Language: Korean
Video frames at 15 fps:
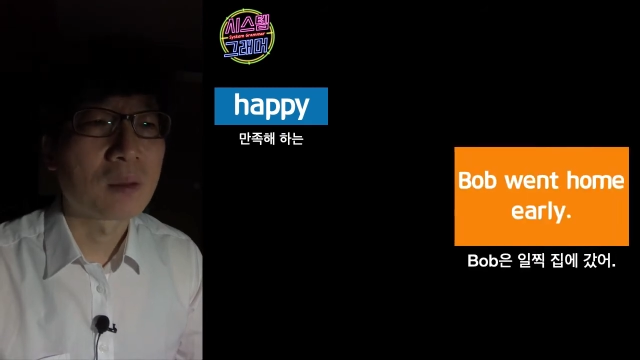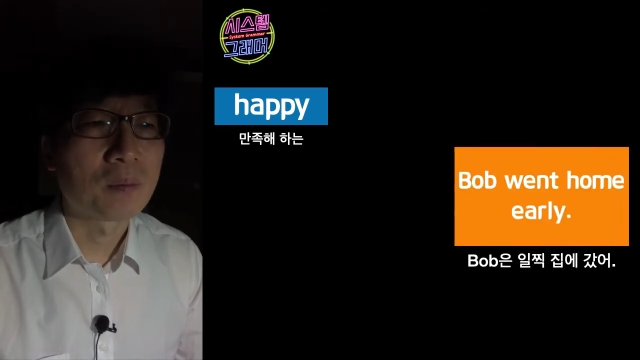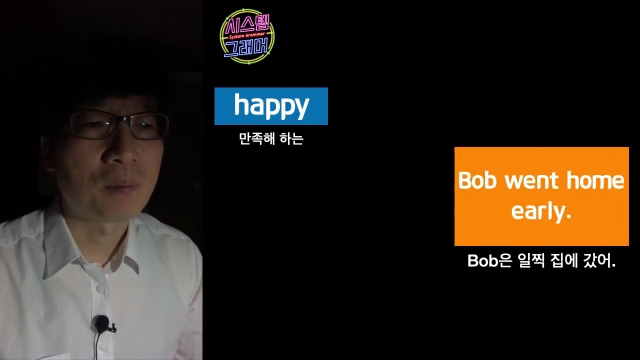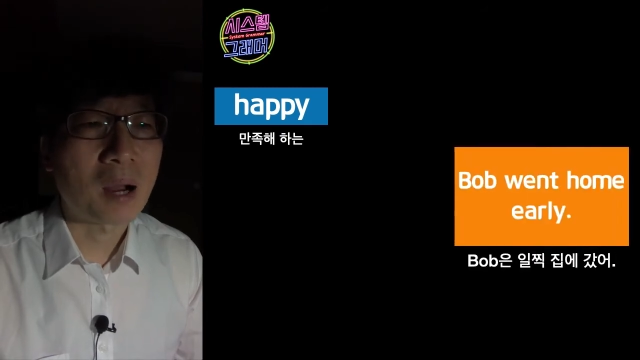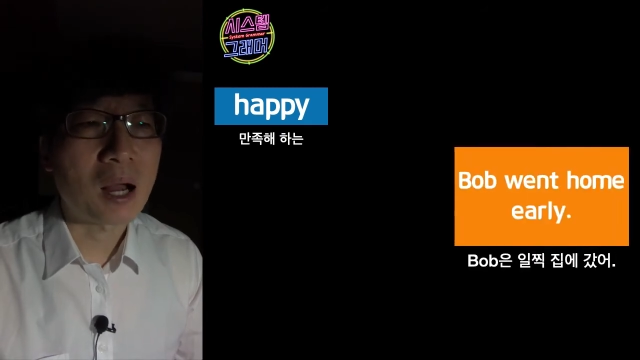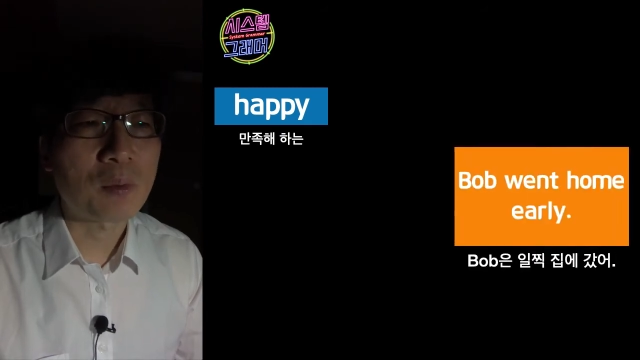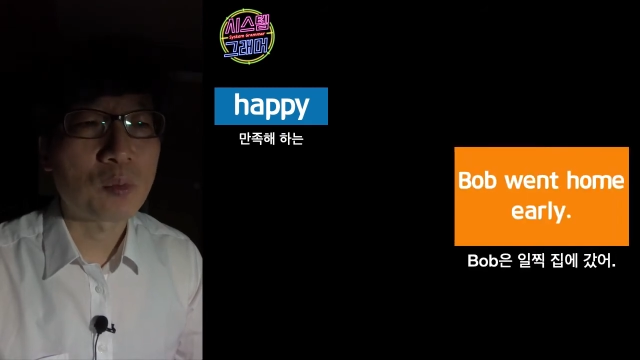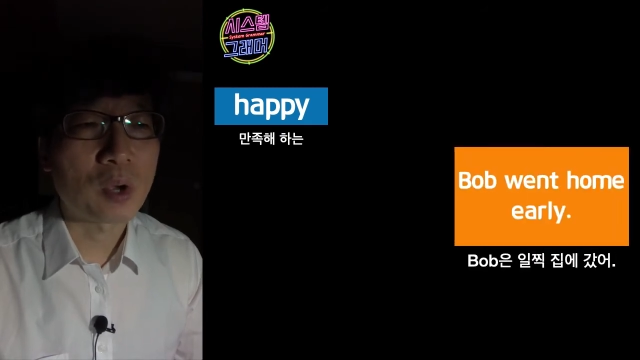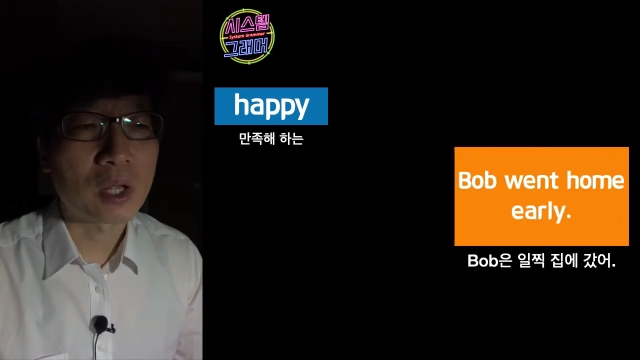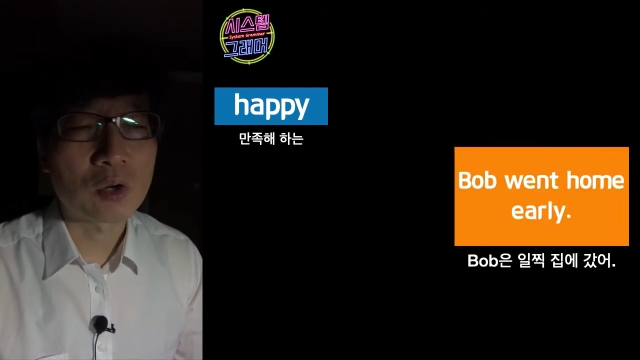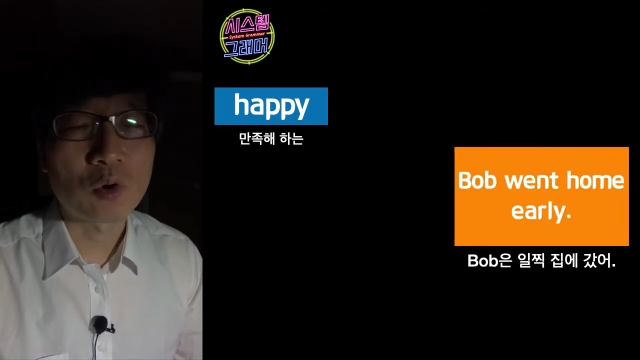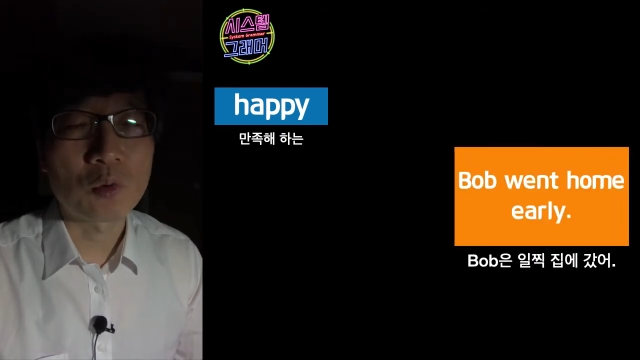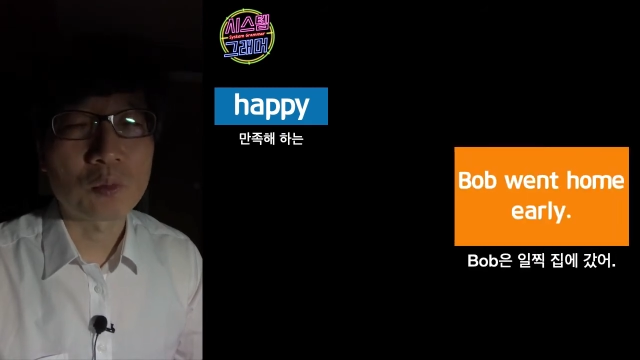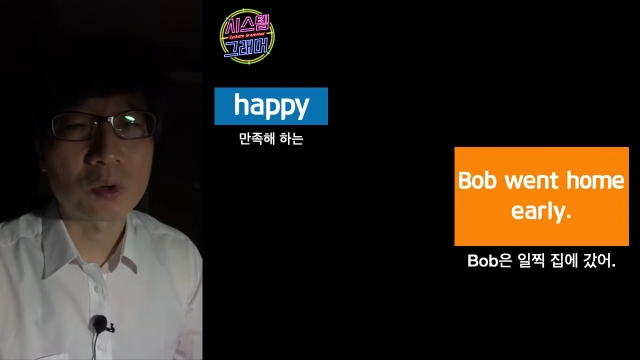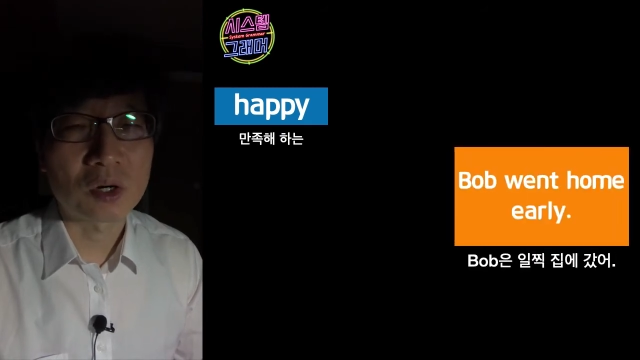Bob went
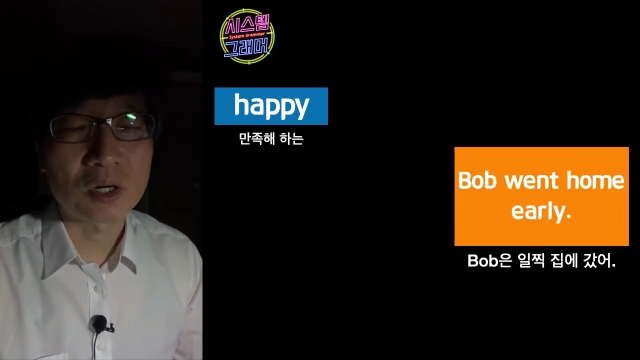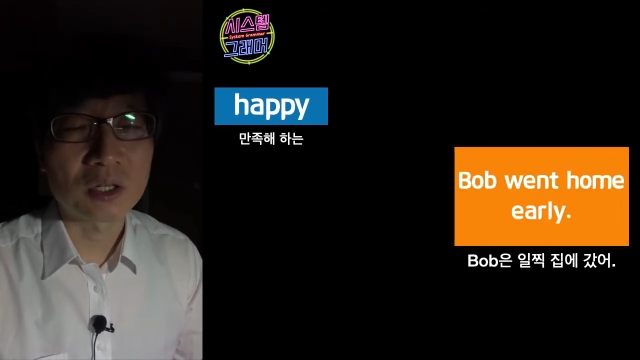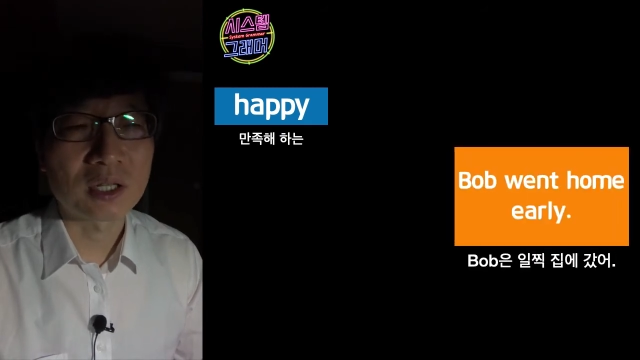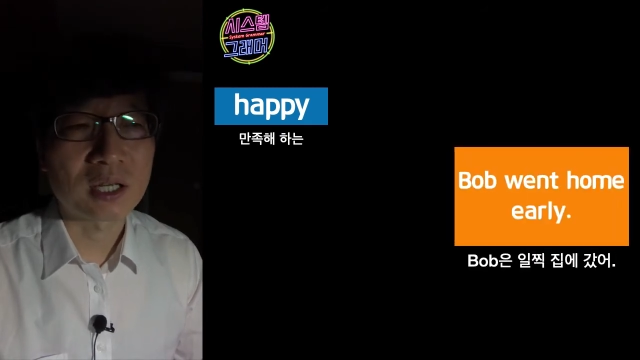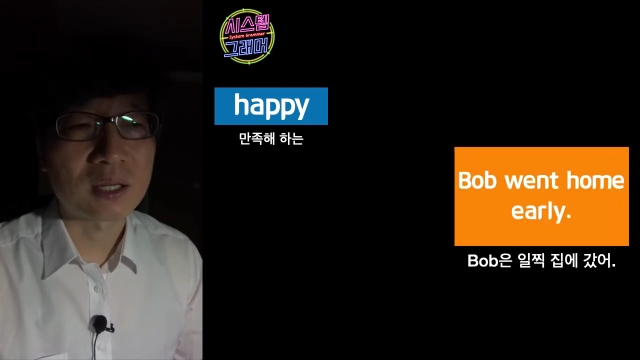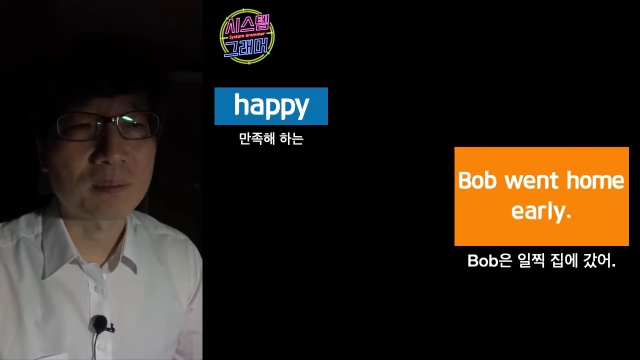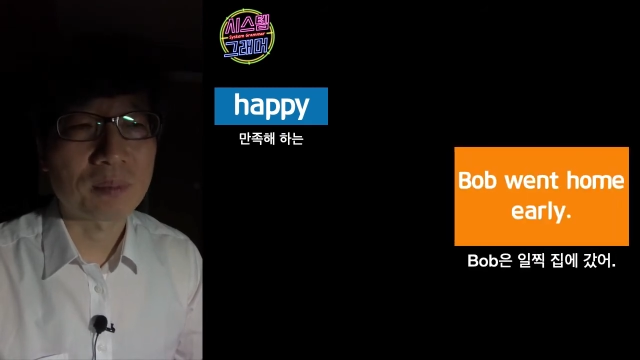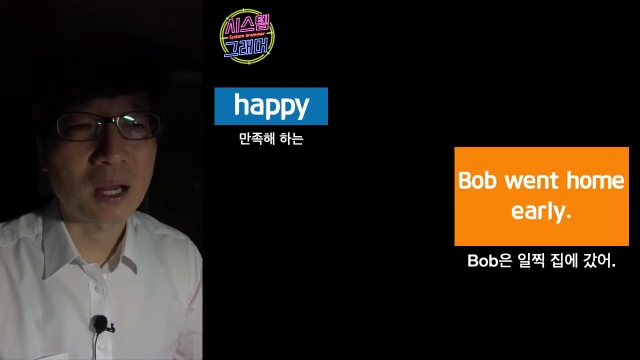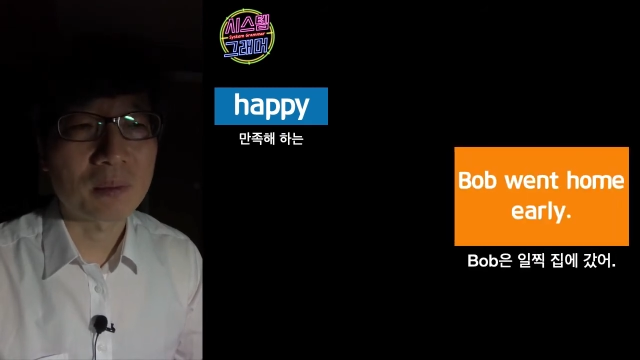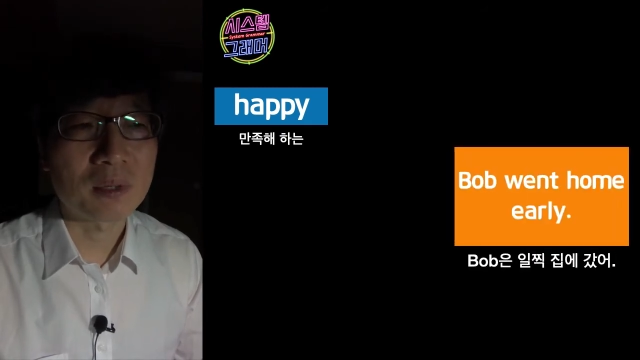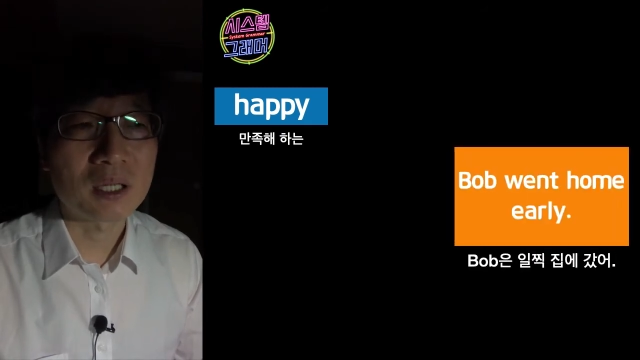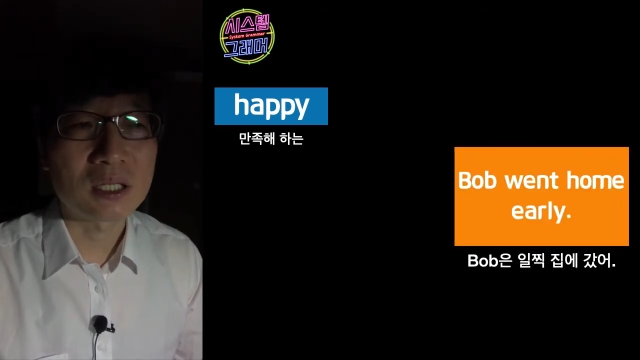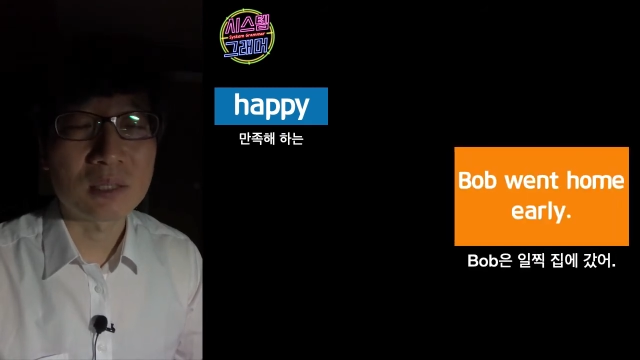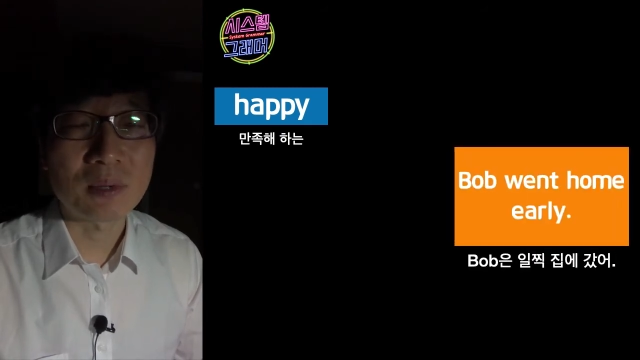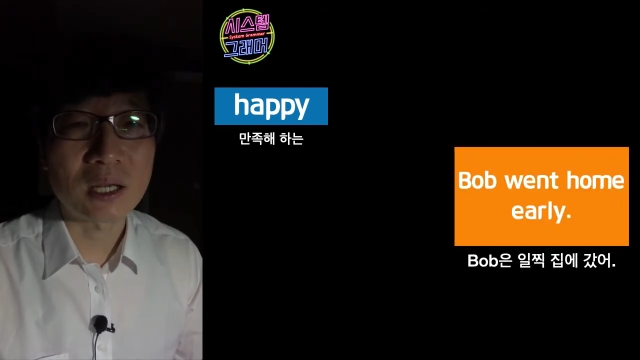home early.
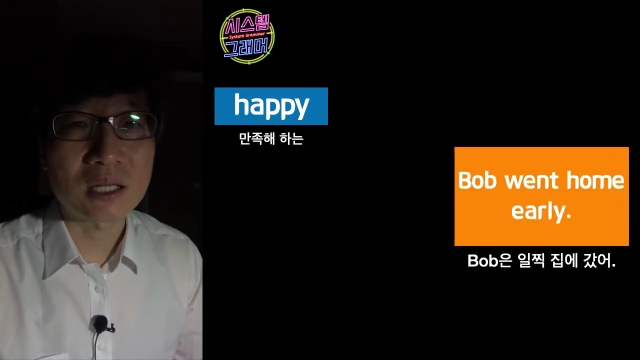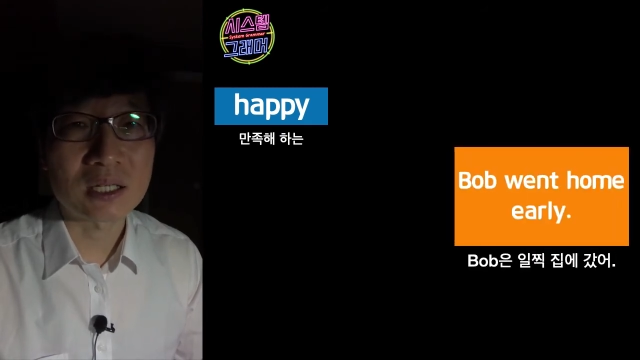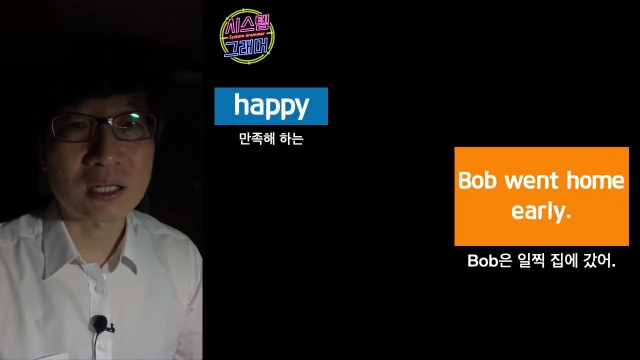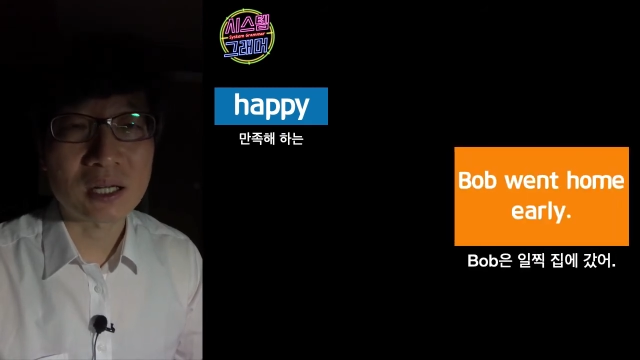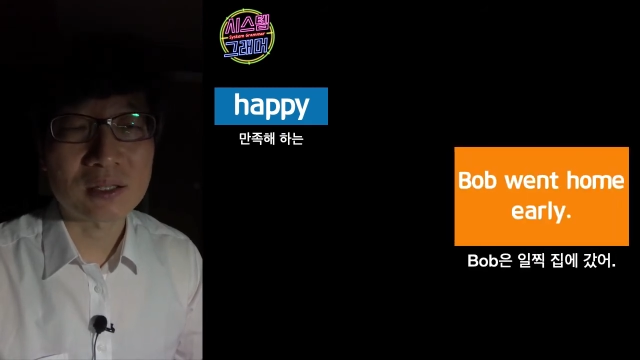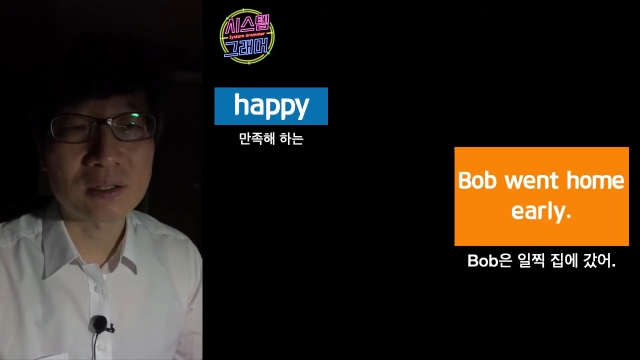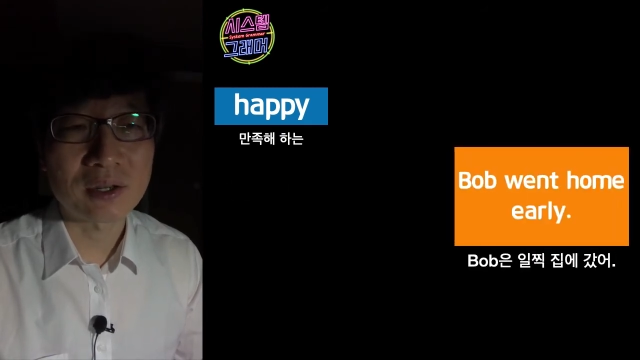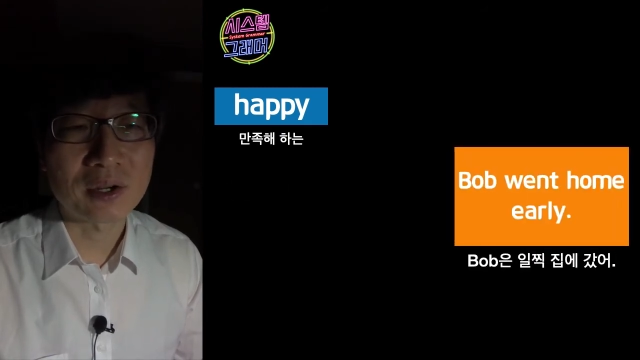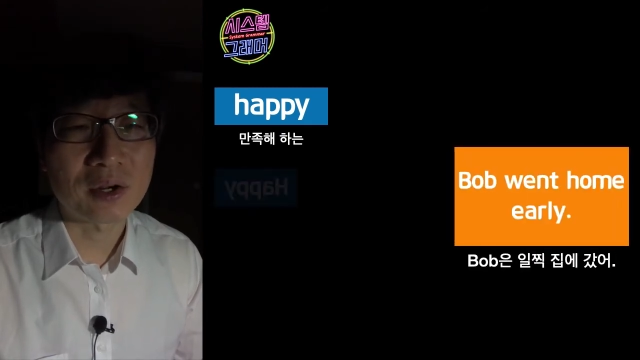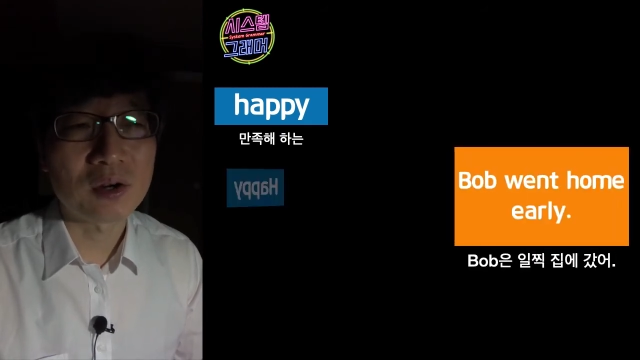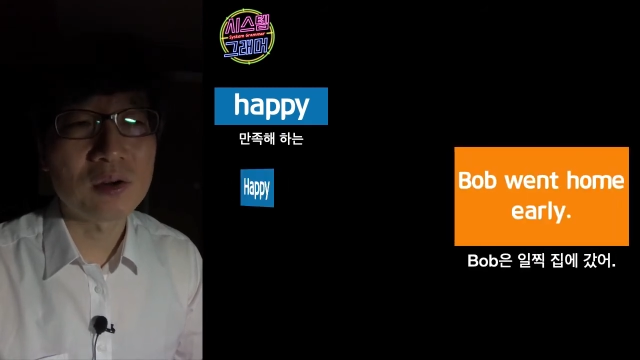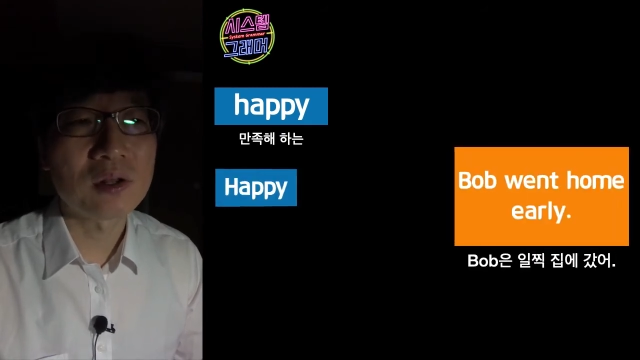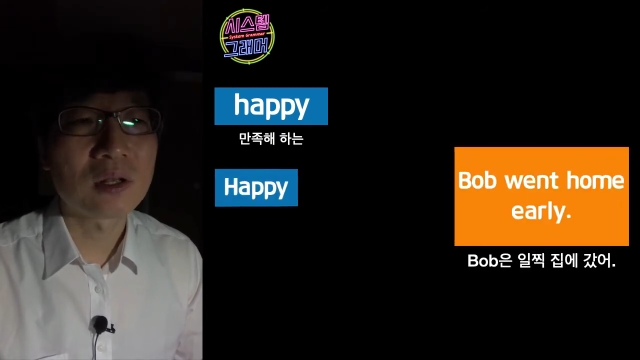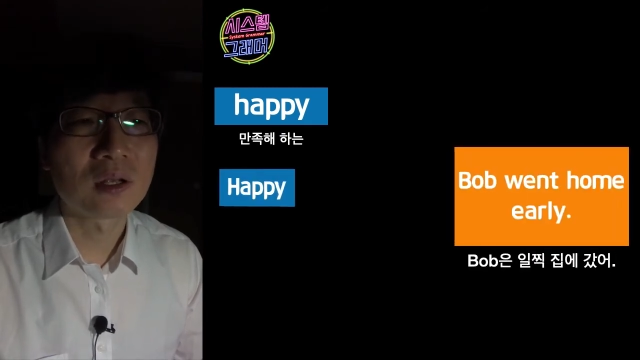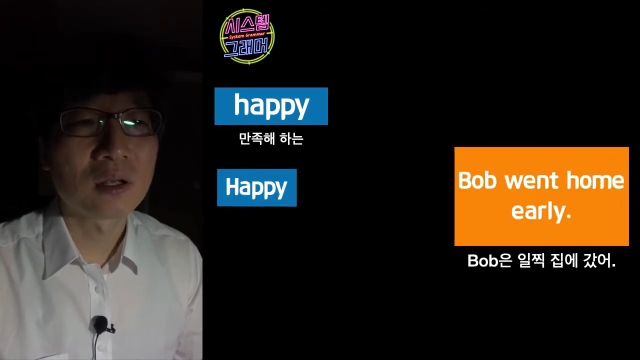밥이 집에 일찍
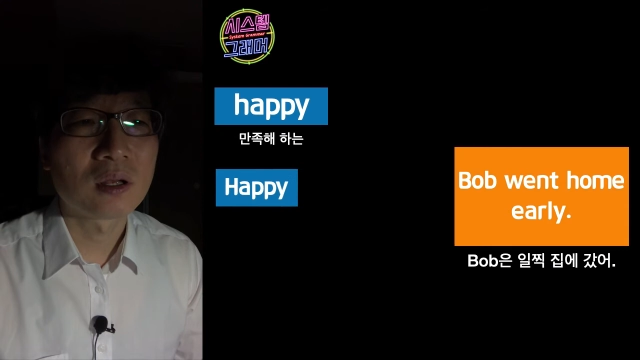갔어요.